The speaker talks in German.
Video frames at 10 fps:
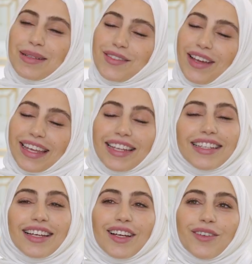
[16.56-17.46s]
habe zwei
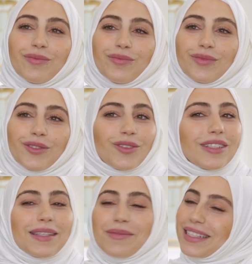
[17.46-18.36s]
Kinder
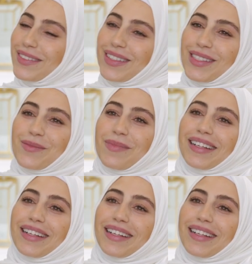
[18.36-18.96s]
und liebe das, was ich